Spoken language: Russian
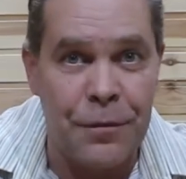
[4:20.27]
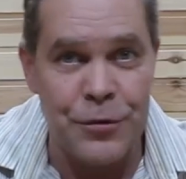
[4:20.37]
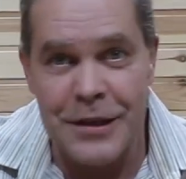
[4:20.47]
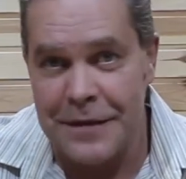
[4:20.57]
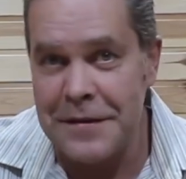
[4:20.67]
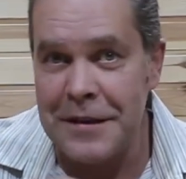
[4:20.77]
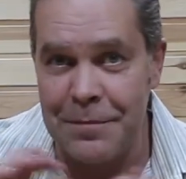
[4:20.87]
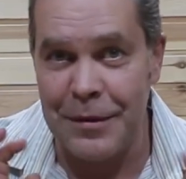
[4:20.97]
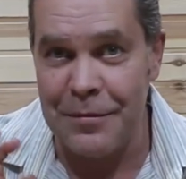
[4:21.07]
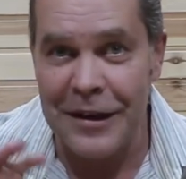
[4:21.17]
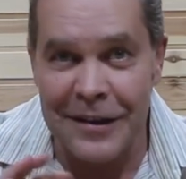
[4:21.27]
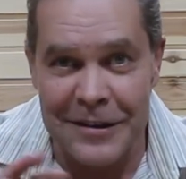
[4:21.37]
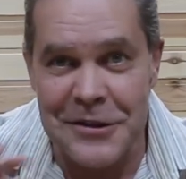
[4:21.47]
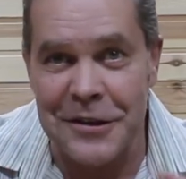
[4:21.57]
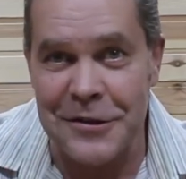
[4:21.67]
выпускать всякие
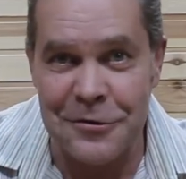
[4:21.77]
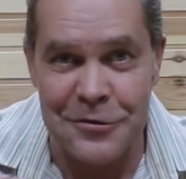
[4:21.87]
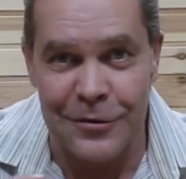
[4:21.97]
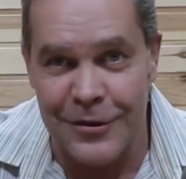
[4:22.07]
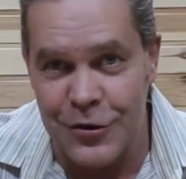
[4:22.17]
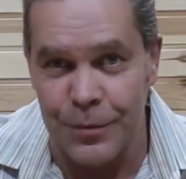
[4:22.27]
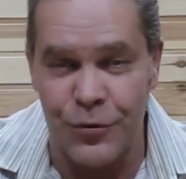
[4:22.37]
премиалочки, еще что-то еще.